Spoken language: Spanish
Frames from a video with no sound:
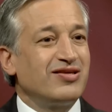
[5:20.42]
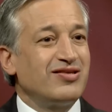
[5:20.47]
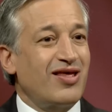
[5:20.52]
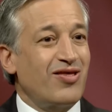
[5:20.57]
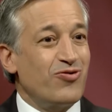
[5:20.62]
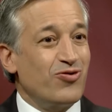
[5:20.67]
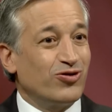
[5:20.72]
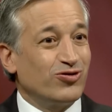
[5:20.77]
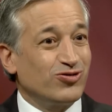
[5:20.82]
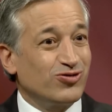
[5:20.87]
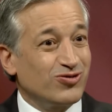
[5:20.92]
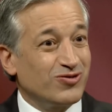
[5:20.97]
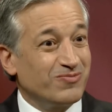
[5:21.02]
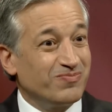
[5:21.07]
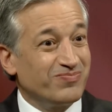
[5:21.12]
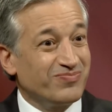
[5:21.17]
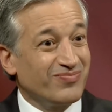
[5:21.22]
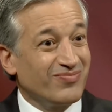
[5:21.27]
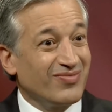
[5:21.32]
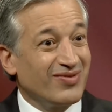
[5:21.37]
de Dios.
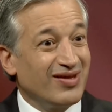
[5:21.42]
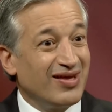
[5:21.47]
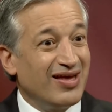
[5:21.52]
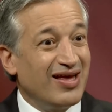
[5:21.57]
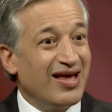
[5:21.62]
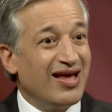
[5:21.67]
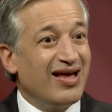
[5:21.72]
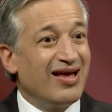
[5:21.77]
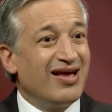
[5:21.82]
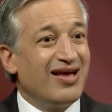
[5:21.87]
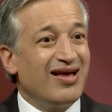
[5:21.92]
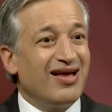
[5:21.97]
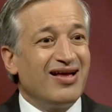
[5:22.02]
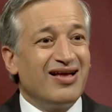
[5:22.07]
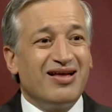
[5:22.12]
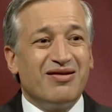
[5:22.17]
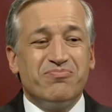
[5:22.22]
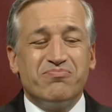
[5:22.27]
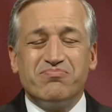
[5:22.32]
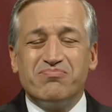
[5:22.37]
Manchó de
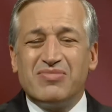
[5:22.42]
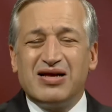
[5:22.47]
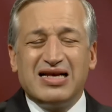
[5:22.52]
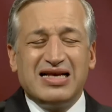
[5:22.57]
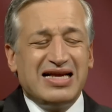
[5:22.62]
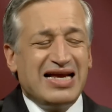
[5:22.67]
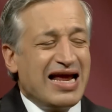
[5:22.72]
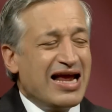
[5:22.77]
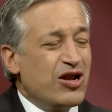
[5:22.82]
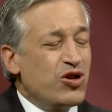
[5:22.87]
sangre toda la ciudad.